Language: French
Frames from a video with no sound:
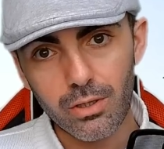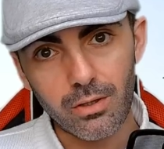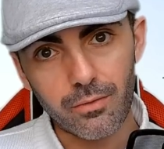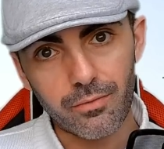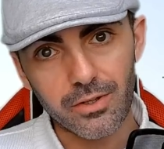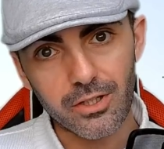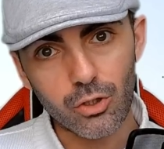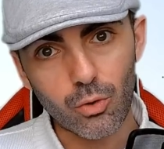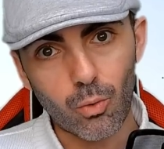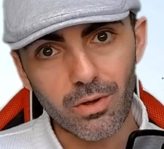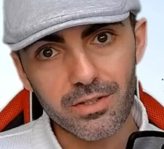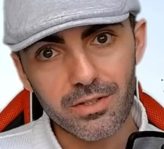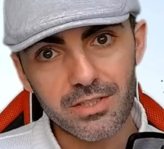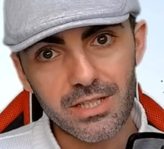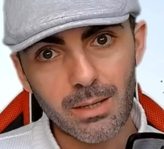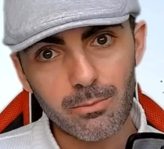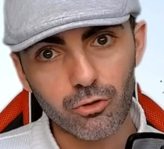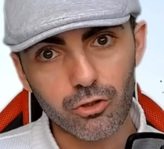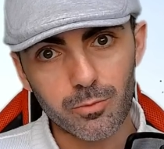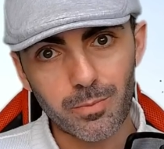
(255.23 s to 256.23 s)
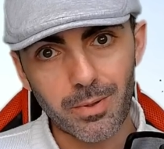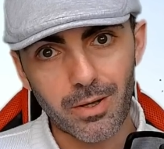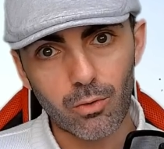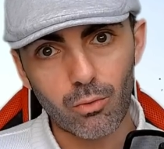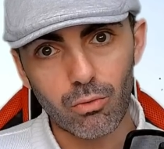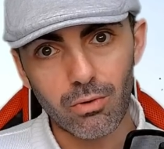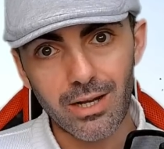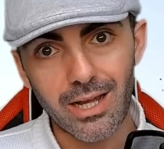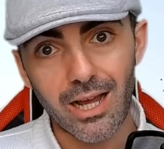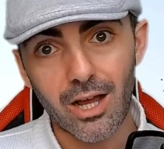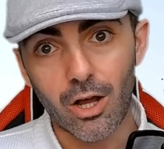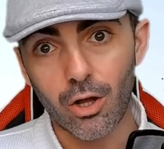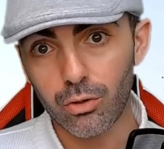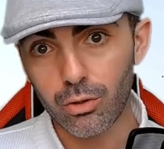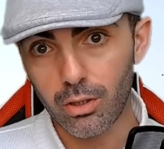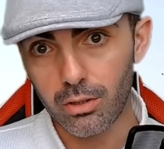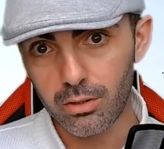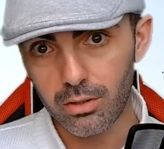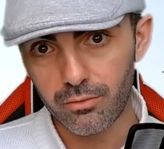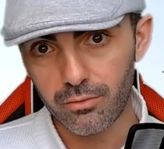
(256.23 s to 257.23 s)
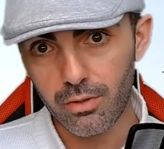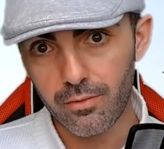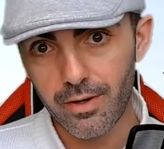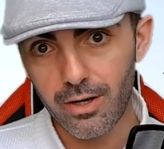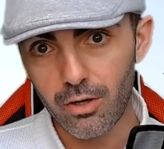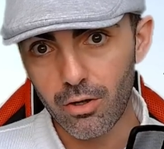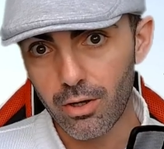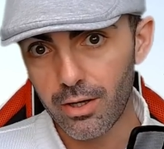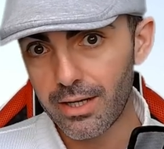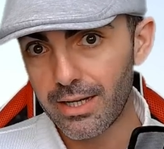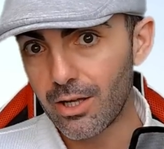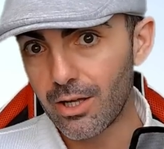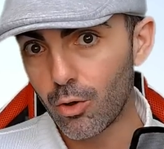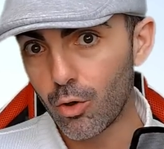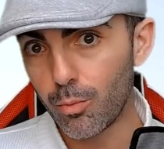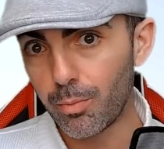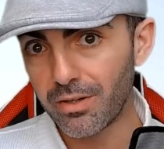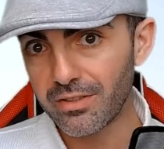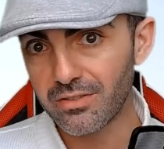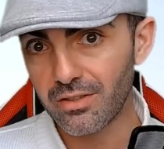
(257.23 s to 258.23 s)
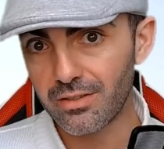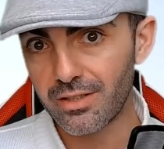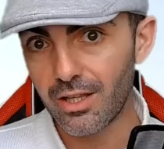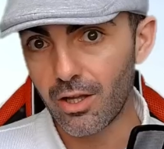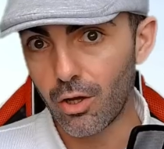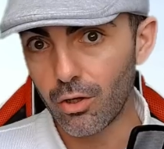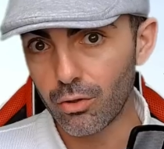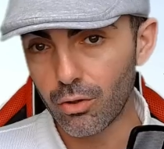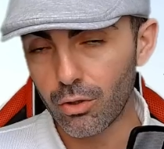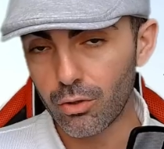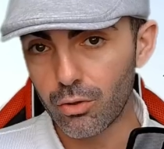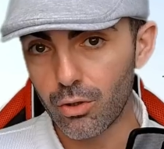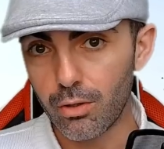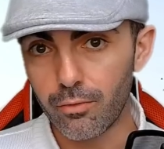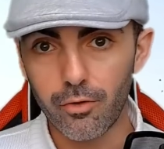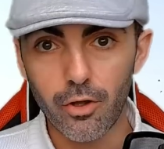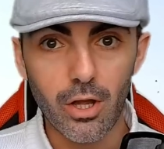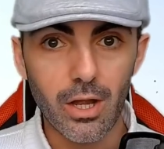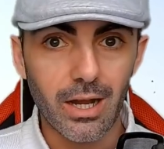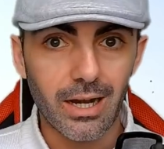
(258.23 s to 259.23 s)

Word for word: il fait troisième sur ce parcours-là en 39 de valeur. Il est représenté en 39.